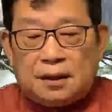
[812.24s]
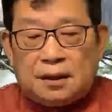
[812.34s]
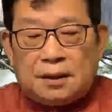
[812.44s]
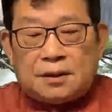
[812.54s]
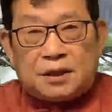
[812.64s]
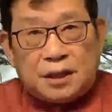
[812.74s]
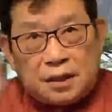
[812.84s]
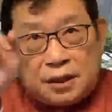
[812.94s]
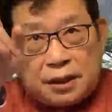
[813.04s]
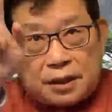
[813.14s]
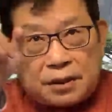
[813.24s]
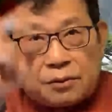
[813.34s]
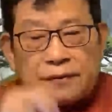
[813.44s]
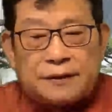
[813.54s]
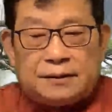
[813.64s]
今年二月
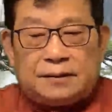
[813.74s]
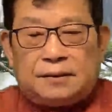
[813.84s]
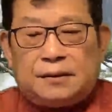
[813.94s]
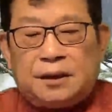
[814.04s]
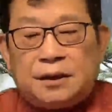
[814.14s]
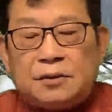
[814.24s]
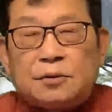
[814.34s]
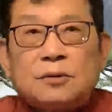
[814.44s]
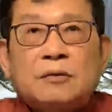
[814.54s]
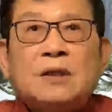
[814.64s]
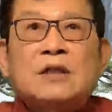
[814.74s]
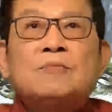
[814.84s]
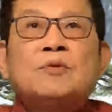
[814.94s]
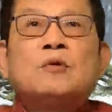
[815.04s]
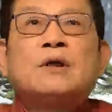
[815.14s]
份，印度的卫生
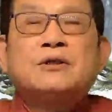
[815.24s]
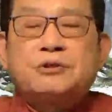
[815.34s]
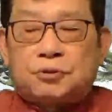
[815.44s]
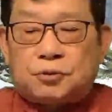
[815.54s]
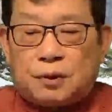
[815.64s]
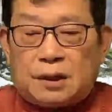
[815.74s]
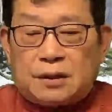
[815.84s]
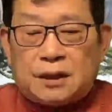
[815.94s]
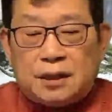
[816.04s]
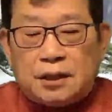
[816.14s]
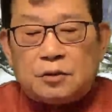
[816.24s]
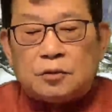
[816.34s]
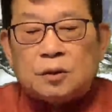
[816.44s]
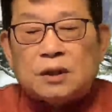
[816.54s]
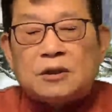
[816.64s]
部官员就说了，在印
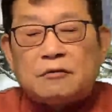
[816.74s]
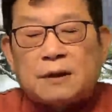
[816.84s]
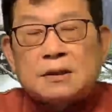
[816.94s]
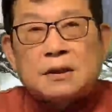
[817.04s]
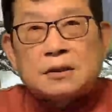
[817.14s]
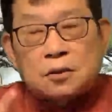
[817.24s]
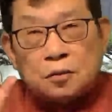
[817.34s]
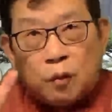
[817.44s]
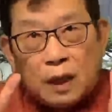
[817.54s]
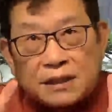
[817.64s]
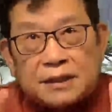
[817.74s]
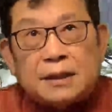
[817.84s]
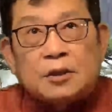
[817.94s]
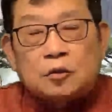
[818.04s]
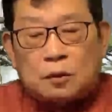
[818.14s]
度各地发生了发现
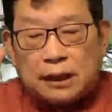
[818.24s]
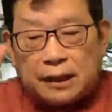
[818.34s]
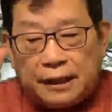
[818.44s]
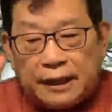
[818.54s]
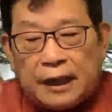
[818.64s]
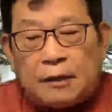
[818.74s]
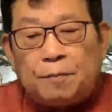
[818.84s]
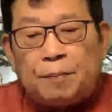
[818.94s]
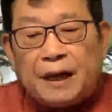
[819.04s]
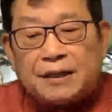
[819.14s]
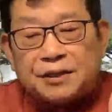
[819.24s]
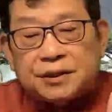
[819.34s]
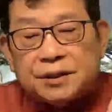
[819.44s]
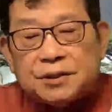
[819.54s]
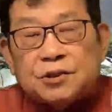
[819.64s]
了多达两百
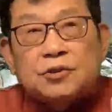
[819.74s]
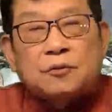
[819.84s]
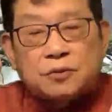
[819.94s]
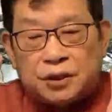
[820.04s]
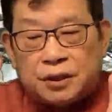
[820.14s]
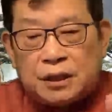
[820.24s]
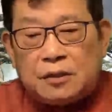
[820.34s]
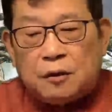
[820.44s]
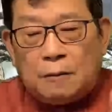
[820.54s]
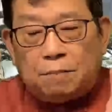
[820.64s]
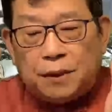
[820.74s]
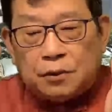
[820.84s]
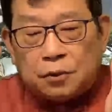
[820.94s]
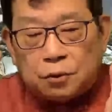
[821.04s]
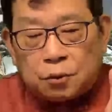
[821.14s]
四十种新冠病
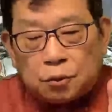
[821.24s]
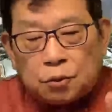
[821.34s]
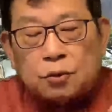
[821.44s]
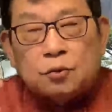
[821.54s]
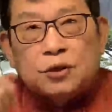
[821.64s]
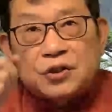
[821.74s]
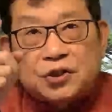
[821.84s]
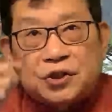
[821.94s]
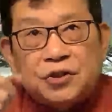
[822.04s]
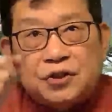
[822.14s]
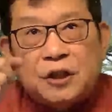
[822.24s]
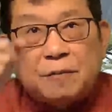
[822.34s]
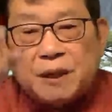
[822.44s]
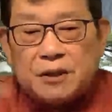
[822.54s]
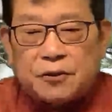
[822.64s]
毒毒株的新型
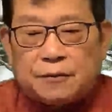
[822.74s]
变种。